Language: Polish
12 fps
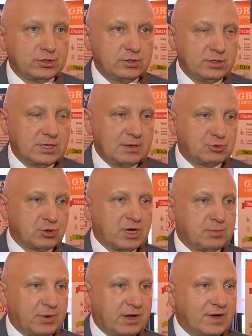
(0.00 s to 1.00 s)
y, na
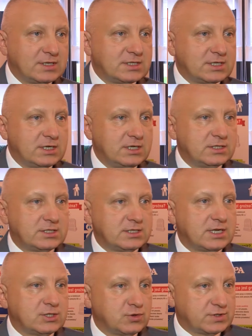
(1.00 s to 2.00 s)
przykład prewencji
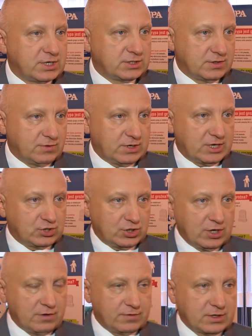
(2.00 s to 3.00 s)
incydentów
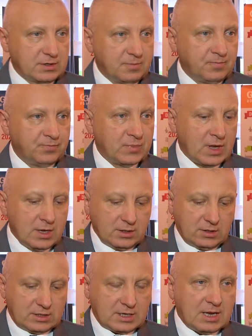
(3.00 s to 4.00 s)
sercowo-naczyniowych,
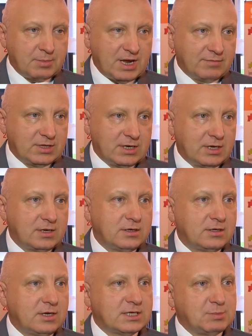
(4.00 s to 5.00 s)
to tak naprawdę
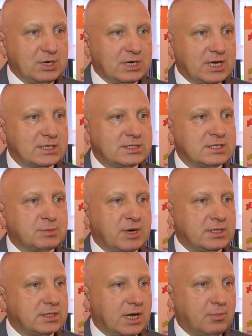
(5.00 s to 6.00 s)
aspiryna jest
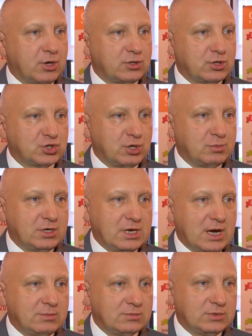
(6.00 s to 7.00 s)
niezbędna po to, żeby
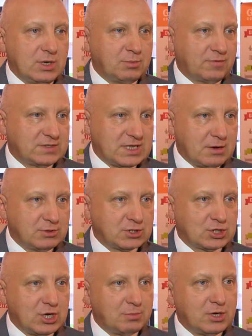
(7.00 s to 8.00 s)
nam nie powstały
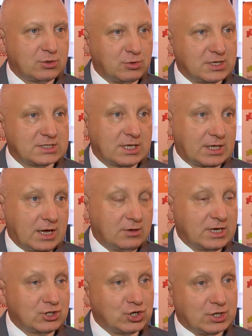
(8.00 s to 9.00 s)
skrzepy, które
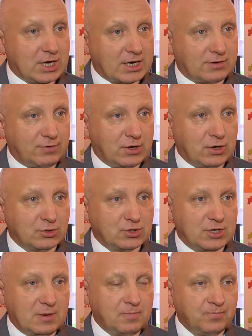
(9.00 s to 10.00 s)
zatkają naczynia
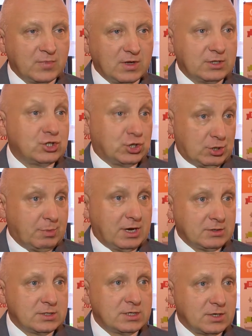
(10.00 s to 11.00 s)
krwionośne więc trzeba
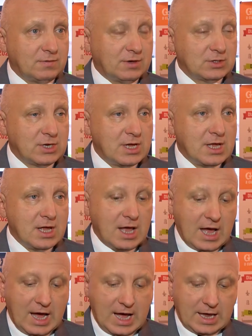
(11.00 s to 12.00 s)
ją stosować.
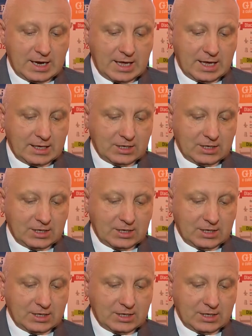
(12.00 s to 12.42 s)
Ale